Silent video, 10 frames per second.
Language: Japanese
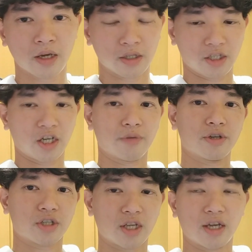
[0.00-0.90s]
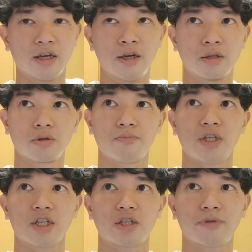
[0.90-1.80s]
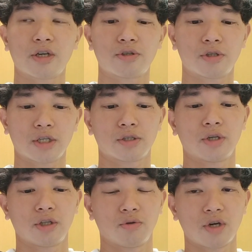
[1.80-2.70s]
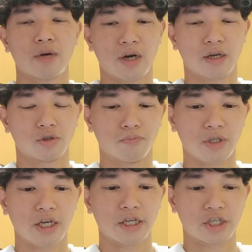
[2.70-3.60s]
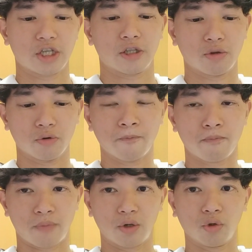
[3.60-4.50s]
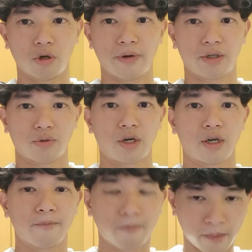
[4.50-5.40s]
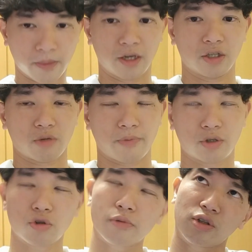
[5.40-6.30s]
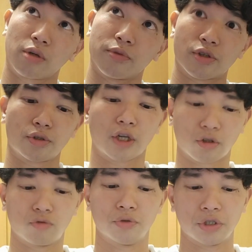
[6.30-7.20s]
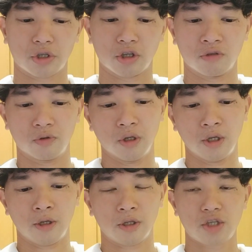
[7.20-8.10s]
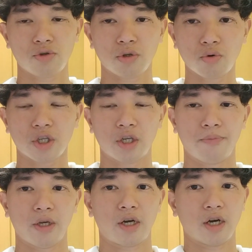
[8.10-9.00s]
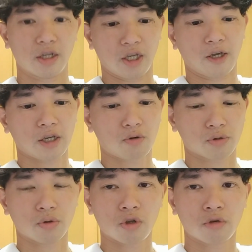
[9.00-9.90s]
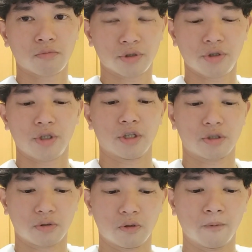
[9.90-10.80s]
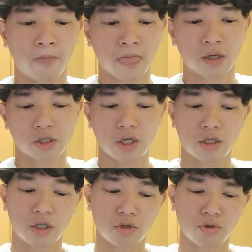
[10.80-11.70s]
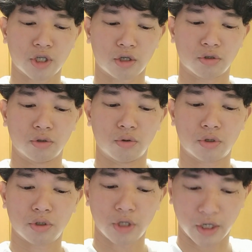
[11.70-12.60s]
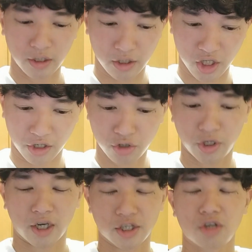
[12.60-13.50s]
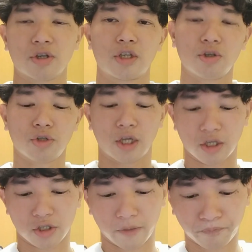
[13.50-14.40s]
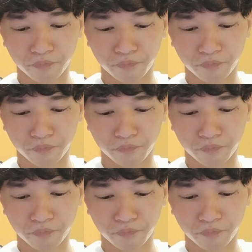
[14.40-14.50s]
になりまして、その BH バイクスで作られたのが、まあその BH の、まあ、ロードバイクとかなんですけど、まあ、クロスバイクとかも作ってたと思うんですけれども、非常に大きなメーカーで、結構創業も古いんですよ。1906年違う、9年か、1909年ですね。